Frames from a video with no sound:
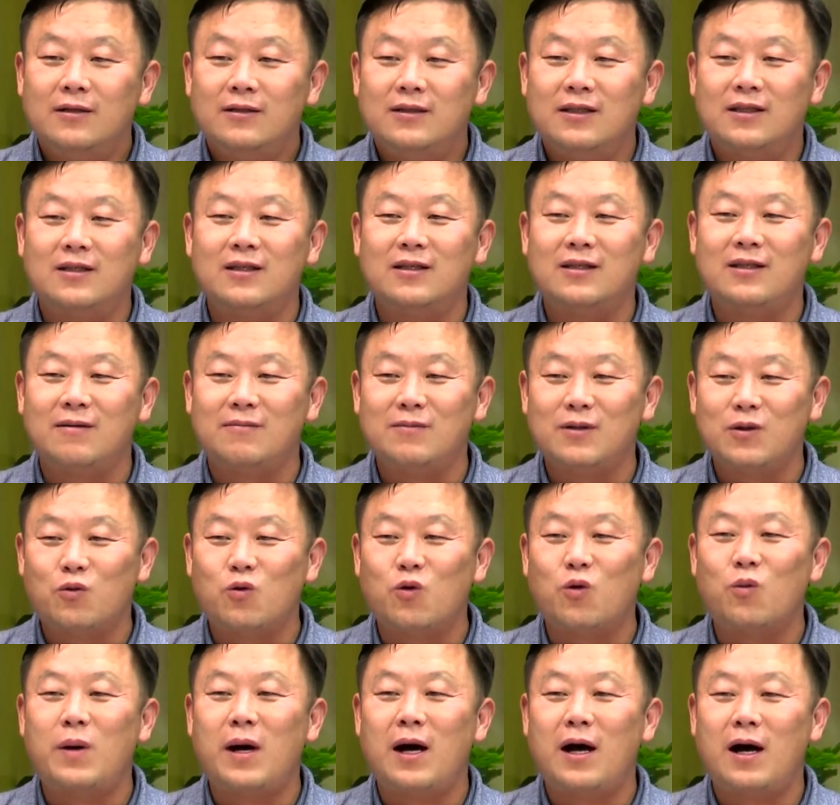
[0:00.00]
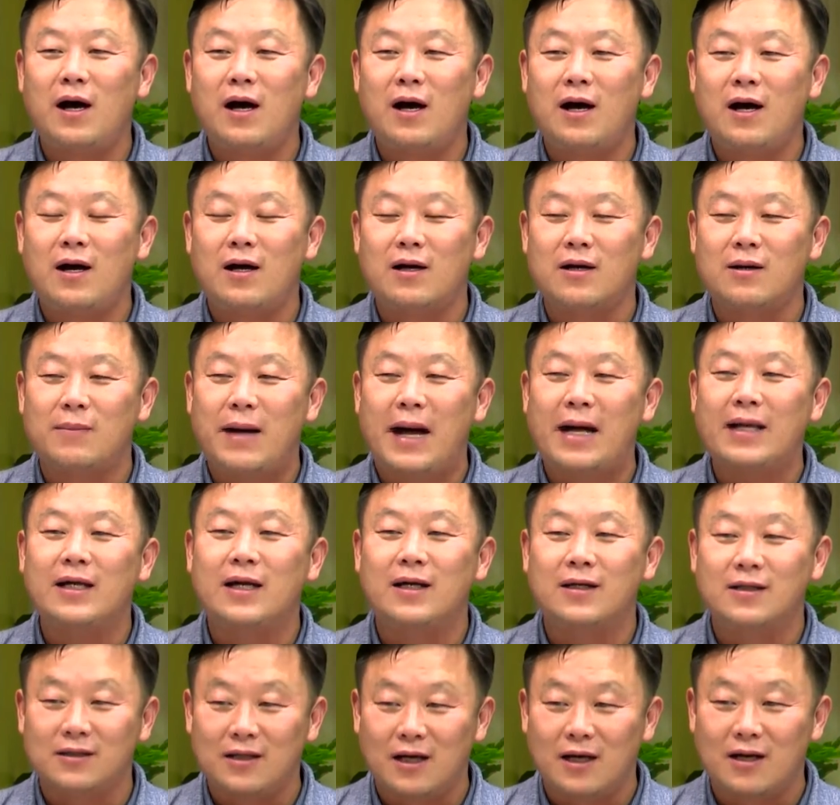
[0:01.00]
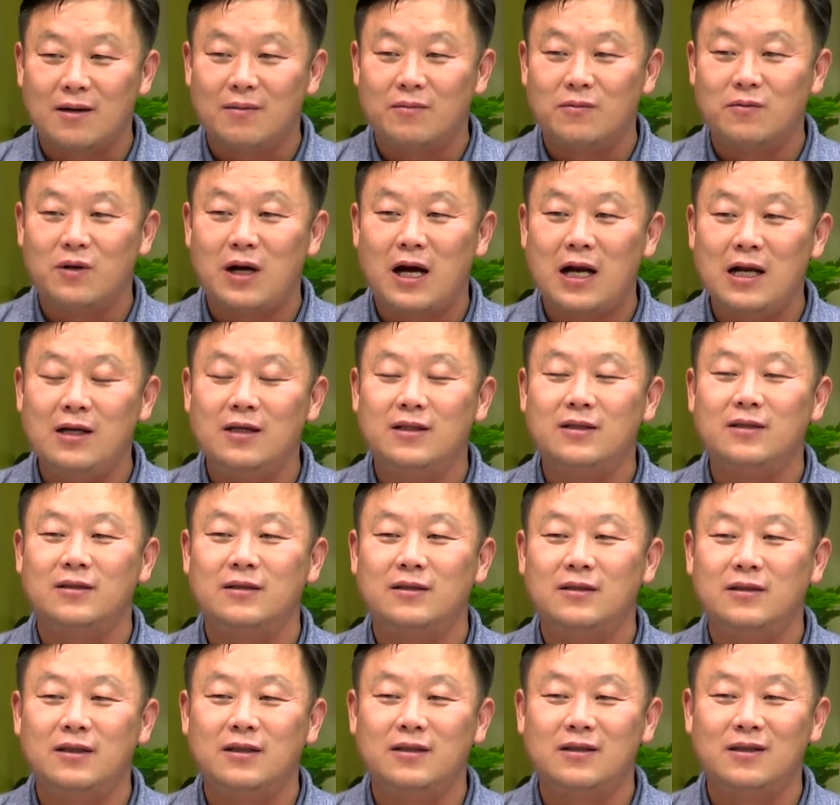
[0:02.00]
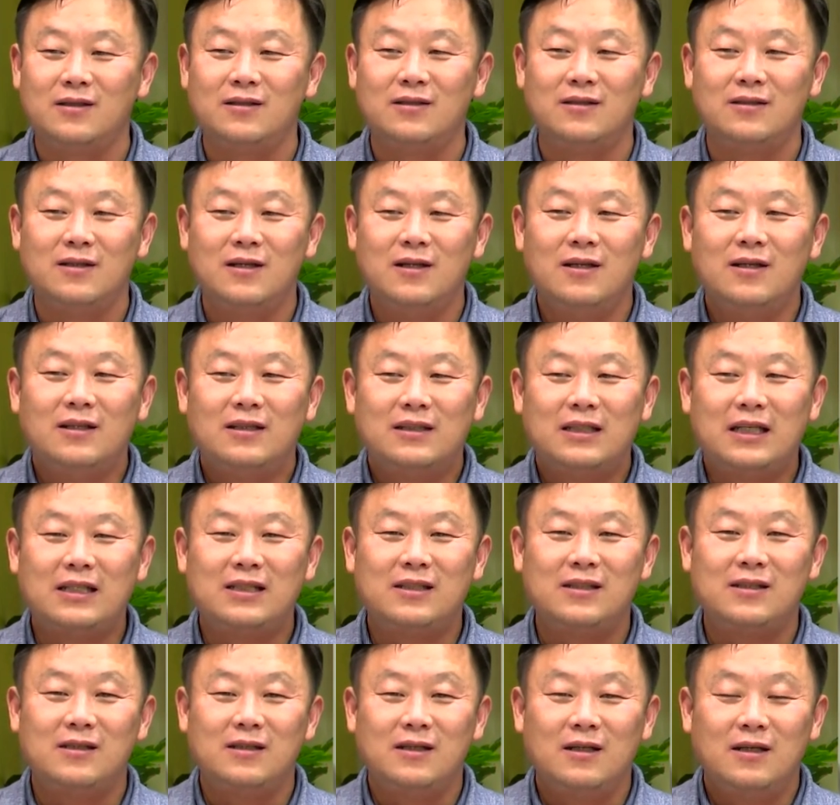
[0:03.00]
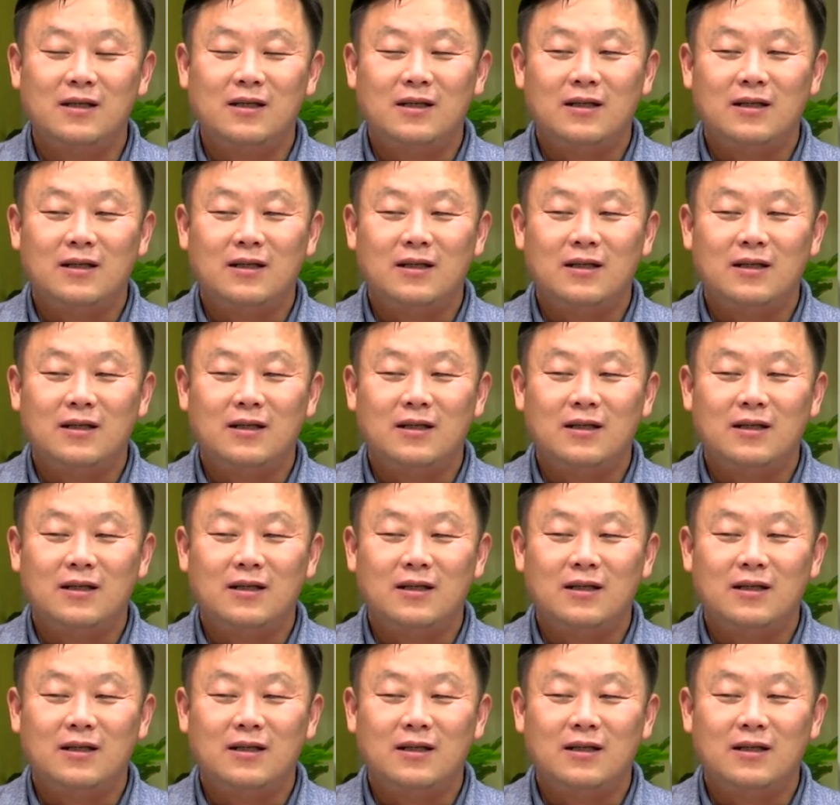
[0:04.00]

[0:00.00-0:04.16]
그때 이제 고발을 많이 하는 사람으로 알려졌는데 저는 사실